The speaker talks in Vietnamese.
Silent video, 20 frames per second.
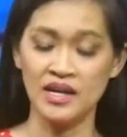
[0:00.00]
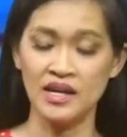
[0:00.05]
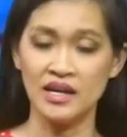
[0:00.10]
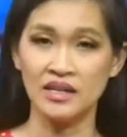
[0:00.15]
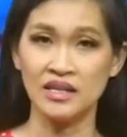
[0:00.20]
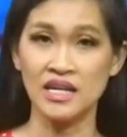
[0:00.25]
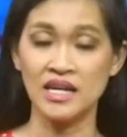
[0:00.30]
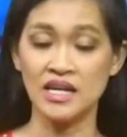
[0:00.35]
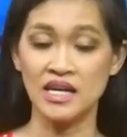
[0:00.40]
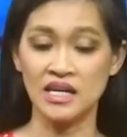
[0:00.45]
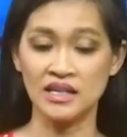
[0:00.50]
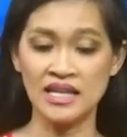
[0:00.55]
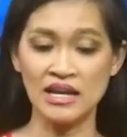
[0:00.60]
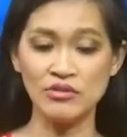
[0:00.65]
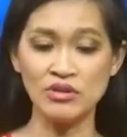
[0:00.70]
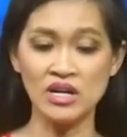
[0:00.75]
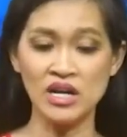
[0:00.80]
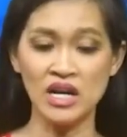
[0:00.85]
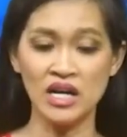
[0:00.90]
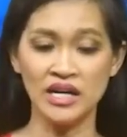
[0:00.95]
Thì theo
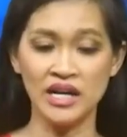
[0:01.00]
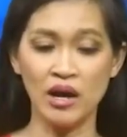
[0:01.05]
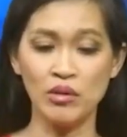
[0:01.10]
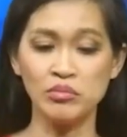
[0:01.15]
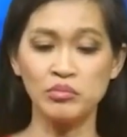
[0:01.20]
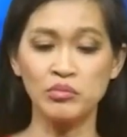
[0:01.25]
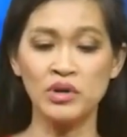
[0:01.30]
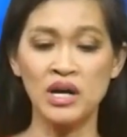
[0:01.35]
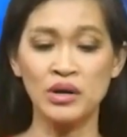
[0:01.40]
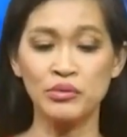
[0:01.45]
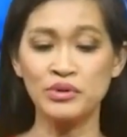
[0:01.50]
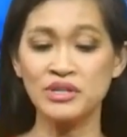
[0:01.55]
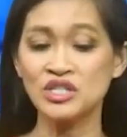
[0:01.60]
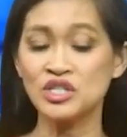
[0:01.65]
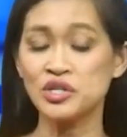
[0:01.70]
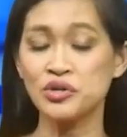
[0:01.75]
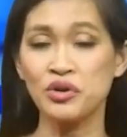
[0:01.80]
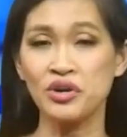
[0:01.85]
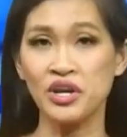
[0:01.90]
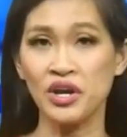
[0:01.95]
như lời ông
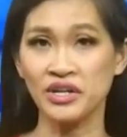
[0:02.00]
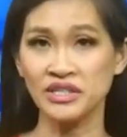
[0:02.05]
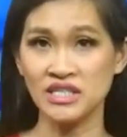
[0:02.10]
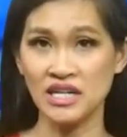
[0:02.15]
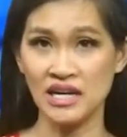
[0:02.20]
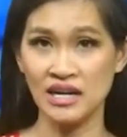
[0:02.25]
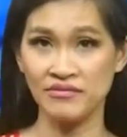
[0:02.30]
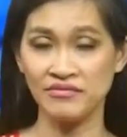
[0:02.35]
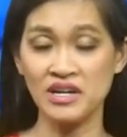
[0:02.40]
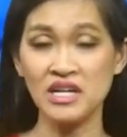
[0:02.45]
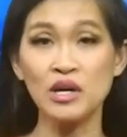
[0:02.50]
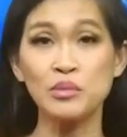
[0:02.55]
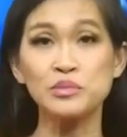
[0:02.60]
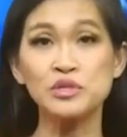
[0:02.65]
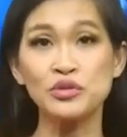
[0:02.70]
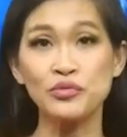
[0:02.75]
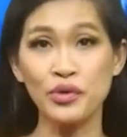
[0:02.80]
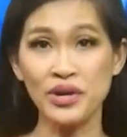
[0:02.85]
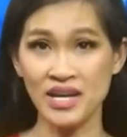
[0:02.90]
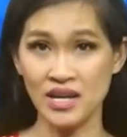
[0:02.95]
Quintero nói rằng là với công
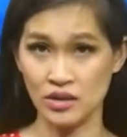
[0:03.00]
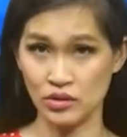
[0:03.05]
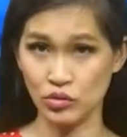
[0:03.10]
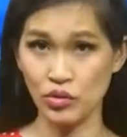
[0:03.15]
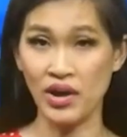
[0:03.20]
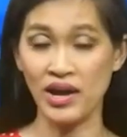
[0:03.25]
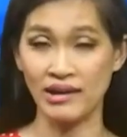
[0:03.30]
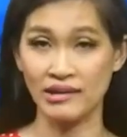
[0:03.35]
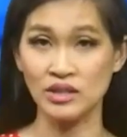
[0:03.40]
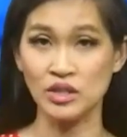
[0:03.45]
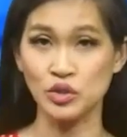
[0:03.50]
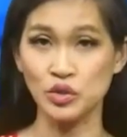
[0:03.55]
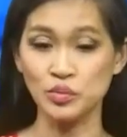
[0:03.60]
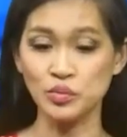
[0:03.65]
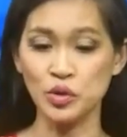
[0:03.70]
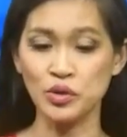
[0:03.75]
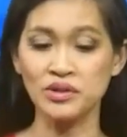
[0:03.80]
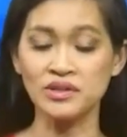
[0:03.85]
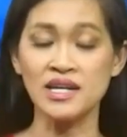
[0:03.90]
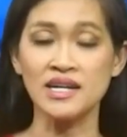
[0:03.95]
suất hiện tại thì chúng
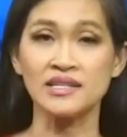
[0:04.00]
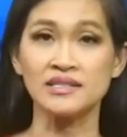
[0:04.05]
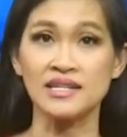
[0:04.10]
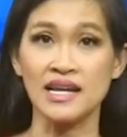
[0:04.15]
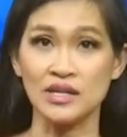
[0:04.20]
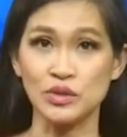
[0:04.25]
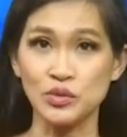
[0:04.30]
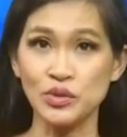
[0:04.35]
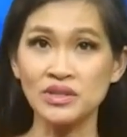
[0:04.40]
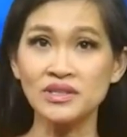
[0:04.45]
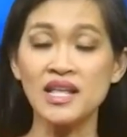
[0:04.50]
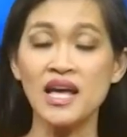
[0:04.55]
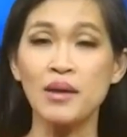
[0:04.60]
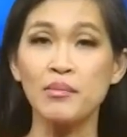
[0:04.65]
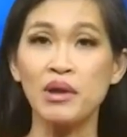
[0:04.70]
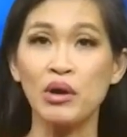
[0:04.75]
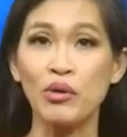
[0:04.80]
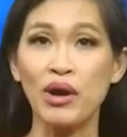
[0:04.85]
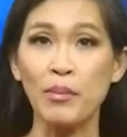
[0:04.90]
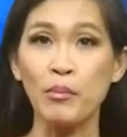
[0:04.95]
tôi có thể sản xuất
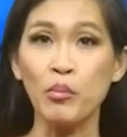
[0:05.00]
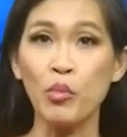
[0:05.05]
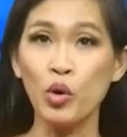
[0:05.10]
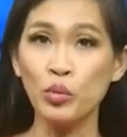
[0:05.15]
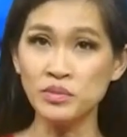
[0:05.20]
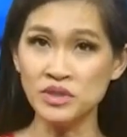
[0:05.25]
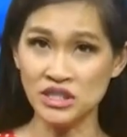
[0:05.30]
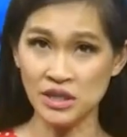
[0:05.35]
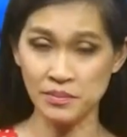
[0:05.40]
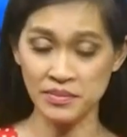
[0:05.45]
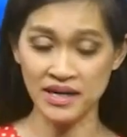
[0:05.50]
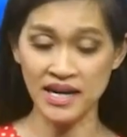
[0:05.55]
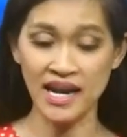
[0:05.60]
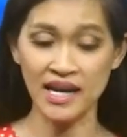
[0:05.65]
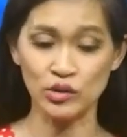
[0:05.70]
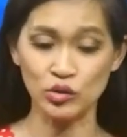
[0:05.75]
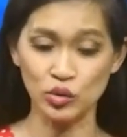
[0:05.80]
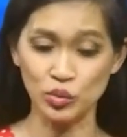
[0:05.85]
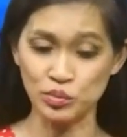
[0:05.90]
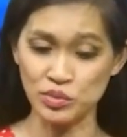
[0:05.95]
thêm là khoảng
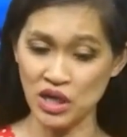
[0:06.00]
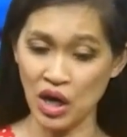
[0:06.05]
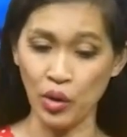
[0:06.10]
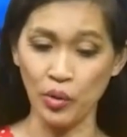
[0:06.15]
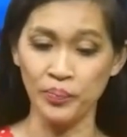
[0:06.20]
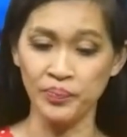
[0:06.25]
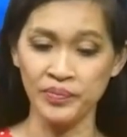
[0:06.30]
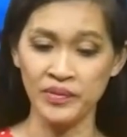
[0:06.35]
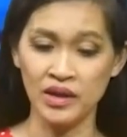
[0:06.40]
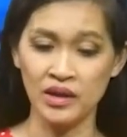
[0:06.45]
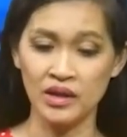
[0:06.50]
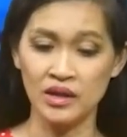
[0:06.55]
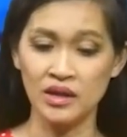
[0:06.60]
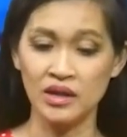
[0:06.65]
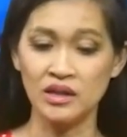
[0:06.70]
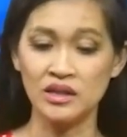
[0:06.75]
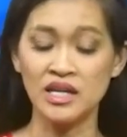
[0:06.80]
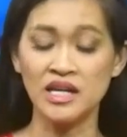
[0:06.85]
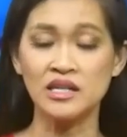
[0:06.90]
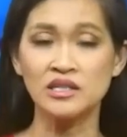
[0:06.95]
400.000 thùng dầu.
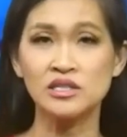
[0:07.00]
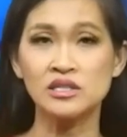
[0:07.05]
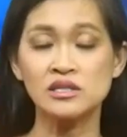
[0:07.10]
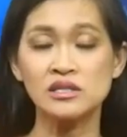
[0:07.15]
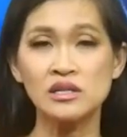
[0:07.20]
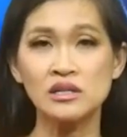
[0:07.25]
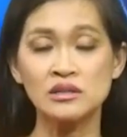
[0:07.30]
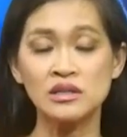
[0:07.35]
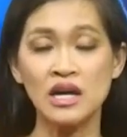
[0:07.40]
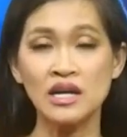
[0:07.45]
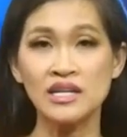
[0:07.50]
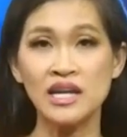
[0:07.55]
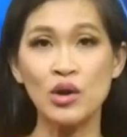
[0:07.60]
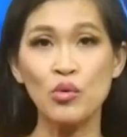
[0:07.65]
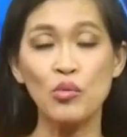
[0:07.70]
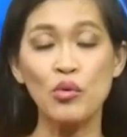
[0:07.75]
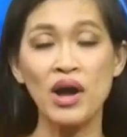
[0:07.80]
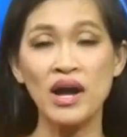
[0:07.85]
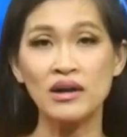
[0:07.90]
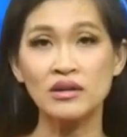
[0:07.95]
Thì thời gian
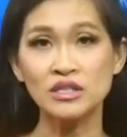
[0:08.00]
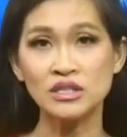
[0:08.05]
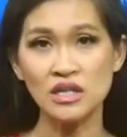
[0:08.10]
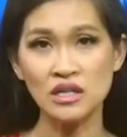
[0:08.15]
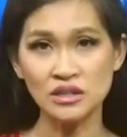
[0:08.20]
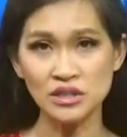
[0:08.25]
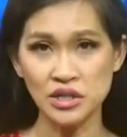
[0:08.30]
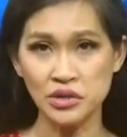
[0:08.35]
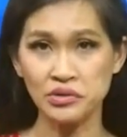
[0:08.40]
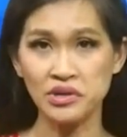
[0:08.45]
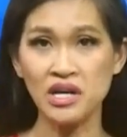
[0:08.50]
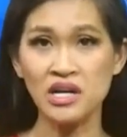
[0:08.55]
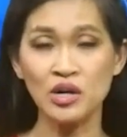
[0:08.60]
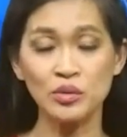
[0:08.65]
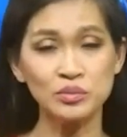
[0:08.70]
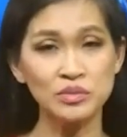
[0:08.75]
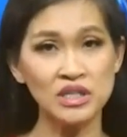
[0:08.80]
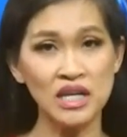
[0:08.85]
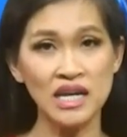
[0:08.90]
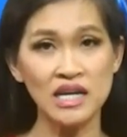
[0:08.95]
qua có rất nhiều cái
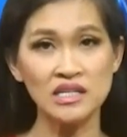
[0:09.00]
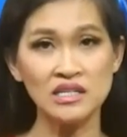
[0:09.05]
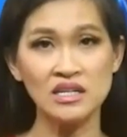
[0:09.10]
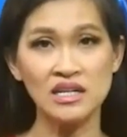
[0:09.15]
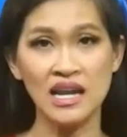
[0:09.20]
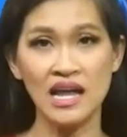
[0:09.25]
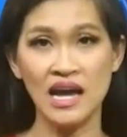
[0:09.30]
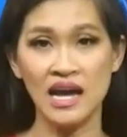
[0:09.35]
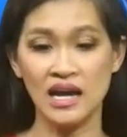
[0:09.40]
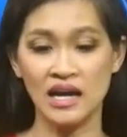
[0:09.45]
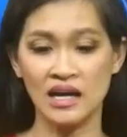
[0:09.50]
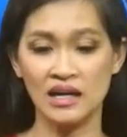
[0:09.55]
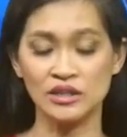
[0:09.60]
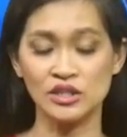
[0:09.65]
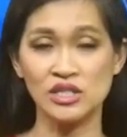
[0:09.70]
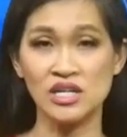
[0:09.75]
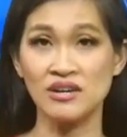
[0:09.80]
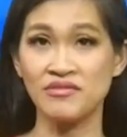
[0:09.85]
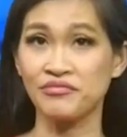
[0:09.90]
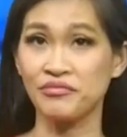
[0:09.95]
công ty như là
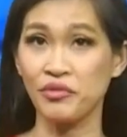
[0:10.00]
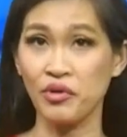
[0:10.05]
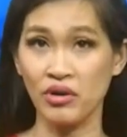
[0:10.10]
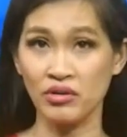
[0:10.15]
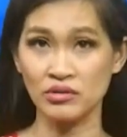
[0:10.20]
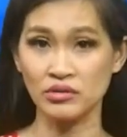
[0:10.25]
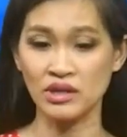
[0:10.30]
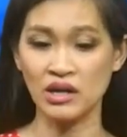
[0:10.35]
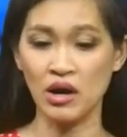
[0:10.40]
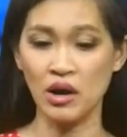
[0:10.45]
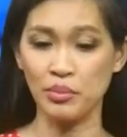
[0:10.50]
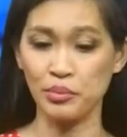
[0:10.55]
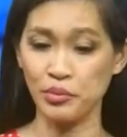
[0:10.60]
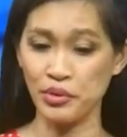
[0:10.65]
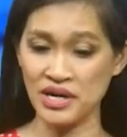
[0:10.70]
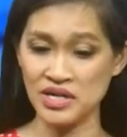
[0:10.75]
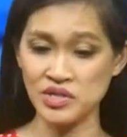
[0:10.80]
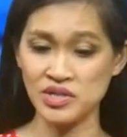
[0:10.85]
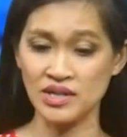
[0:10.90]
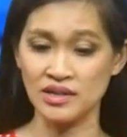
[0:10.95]
Chevron
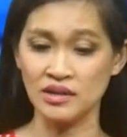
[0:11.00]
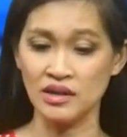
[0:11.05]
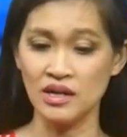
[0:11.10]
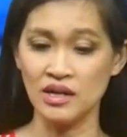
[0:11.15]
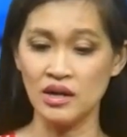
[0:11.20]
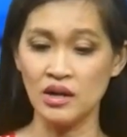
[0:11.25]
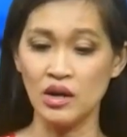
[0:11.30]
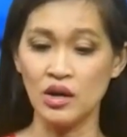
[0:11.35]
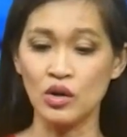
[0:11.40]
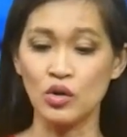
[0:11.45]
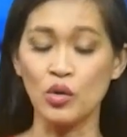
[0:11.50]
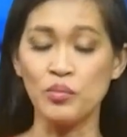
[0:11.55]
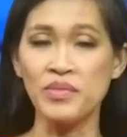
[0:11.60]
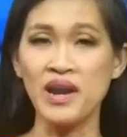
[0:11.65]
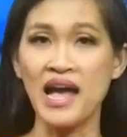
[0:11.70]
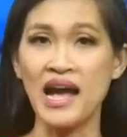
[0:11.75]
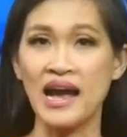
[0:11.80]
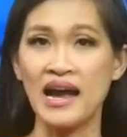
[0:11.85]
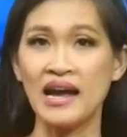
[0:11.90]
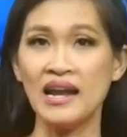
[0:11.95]
Corporation cũng
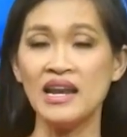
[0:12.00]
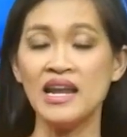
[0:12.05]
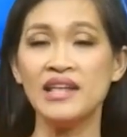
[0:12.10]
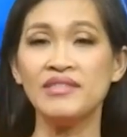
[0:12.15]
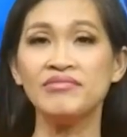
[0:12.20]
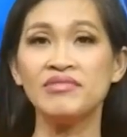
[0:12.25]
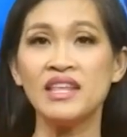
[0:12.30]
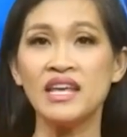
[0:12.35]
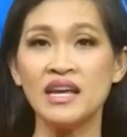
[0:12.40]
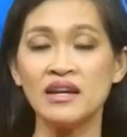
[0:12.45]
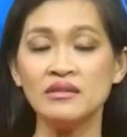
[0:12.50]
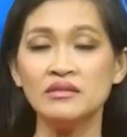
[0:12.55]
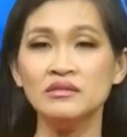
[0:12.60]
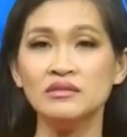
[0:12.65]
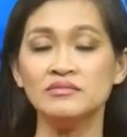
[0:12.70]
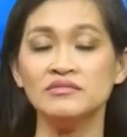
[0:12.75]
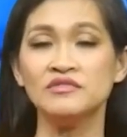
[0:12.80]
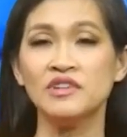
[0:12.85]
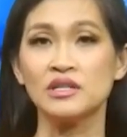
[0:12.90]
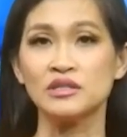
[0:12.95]
đã lên tiếng
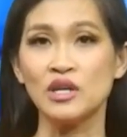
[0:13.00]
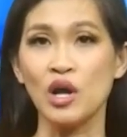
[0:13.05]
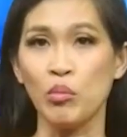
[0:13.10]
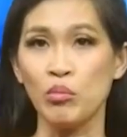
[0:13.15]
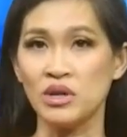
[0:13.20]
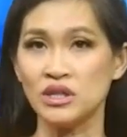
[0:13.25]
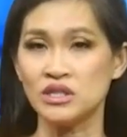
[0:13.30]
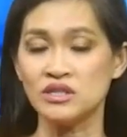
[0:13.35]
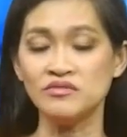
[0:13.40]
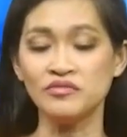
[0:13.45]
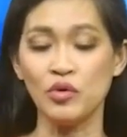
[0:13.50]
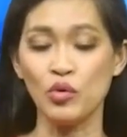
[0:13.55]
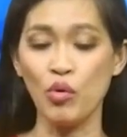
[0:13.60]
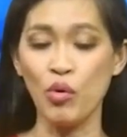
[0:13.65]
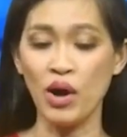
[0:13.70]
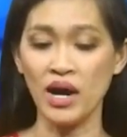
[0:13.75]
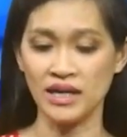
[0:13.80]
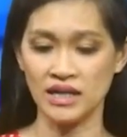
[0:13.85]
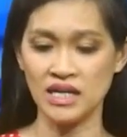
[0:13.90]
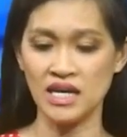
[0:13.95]
vận động là chính phủ
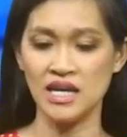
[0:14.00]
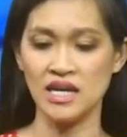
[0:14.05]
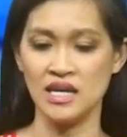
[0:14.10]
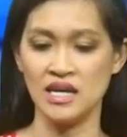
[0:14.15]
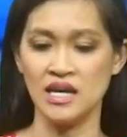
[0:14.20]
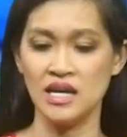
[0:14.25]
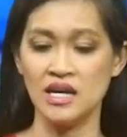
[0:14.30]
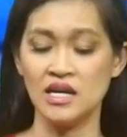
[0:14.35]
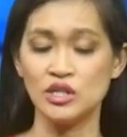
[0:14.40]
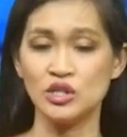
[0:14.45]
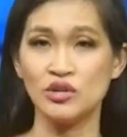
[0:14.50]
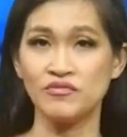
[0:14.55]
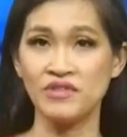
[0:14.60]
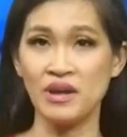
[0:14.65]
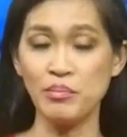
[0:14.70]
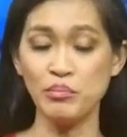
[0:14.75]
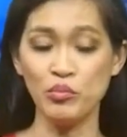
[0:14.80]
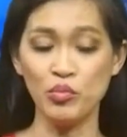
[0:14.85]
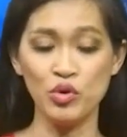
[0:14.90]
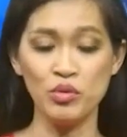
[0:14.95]
Hoa Kỳ cho
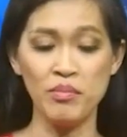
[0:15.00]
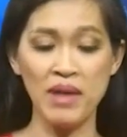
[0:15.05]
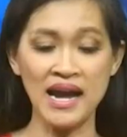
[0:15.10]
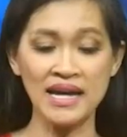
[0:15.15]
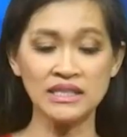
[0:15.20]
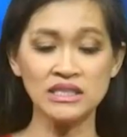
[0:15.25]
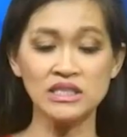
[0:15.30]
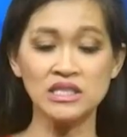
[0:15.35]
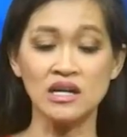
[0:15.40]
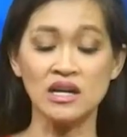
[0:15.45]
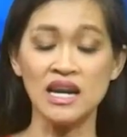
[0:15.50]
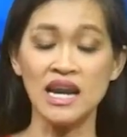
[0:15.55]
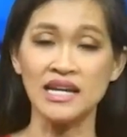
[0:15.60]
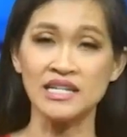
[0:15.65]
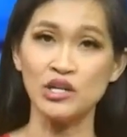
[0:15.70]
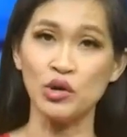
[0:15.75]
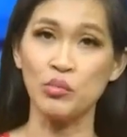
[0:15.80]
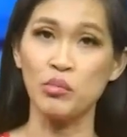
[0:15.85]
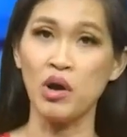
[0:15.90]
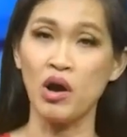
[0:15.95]
phép mua bán trở lại
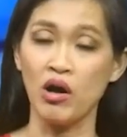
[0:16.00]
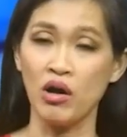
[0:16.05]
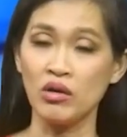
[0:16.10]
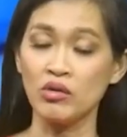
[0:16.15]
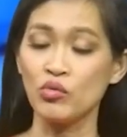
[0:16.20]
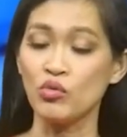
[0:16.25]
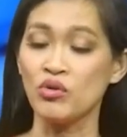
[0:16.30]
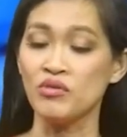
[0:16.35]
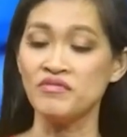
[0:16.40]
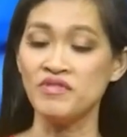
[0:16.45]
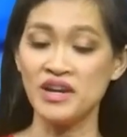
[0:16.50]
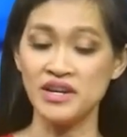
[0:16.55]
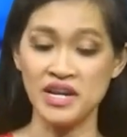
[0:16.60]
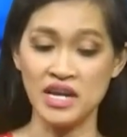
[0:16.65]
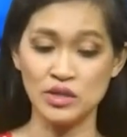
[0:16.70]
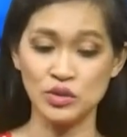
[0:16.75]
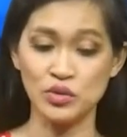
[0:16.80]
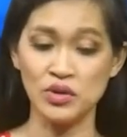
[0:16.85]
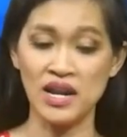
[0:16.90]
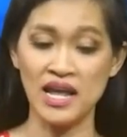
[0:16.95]
dầu mỏ của
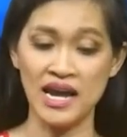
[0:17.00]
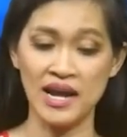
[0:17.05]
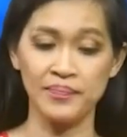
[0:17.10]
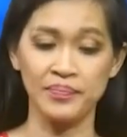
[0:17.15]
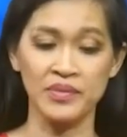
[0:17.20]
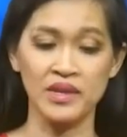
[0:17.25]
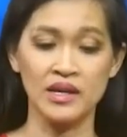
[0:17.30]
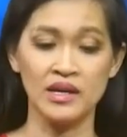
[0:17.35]
Venezuela.